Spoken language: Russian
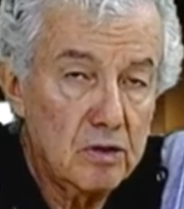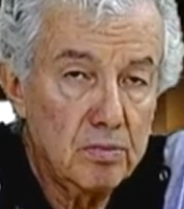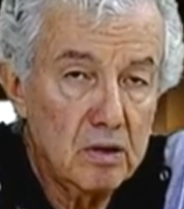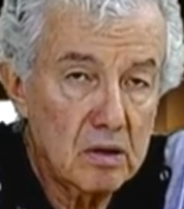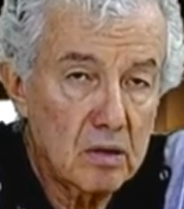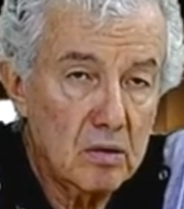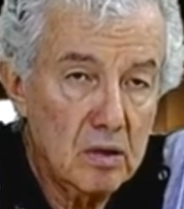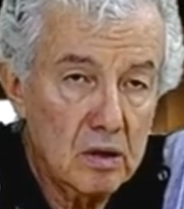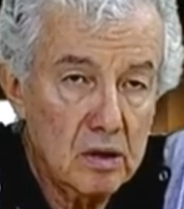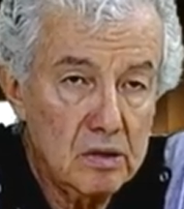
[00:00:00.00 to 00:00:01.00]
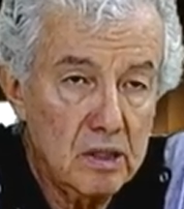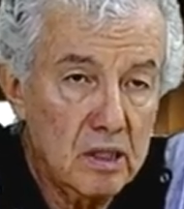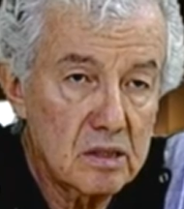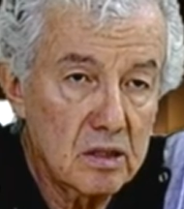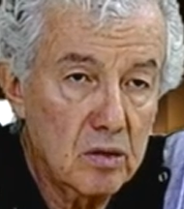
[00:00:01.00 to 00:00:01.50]
был такой
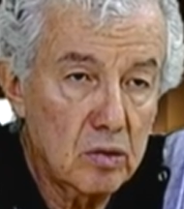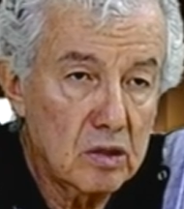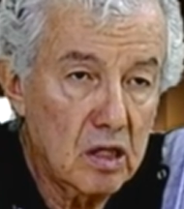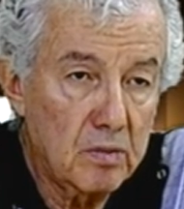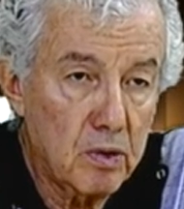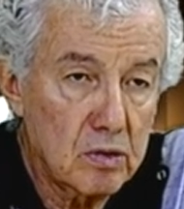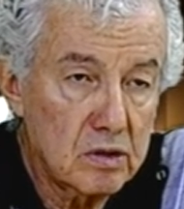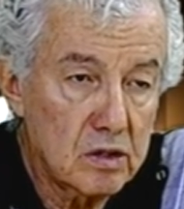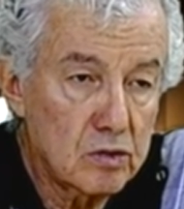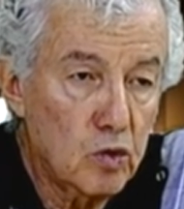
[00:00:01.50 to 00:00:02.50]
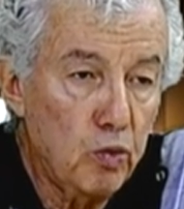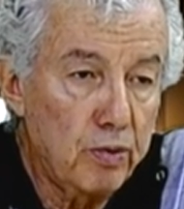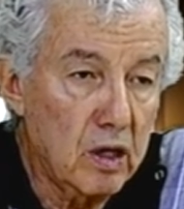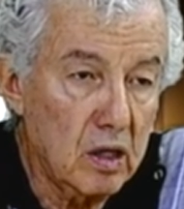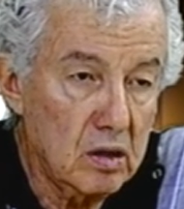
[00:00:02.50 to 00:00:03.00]
интересный ход, как просто
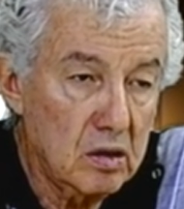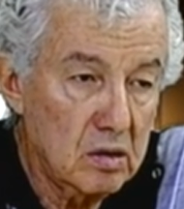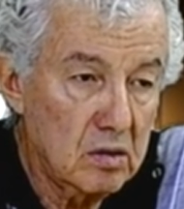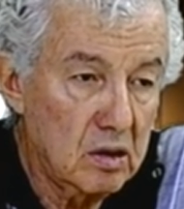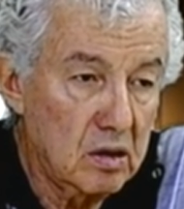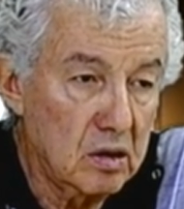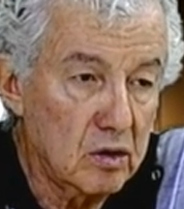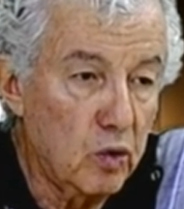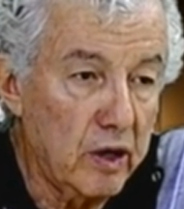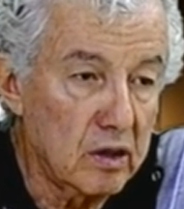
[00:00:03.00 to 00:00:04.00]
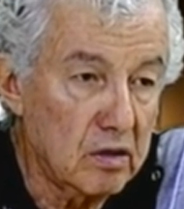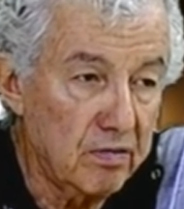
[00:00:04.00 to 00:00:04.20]
скупка. Ну, я про скупку и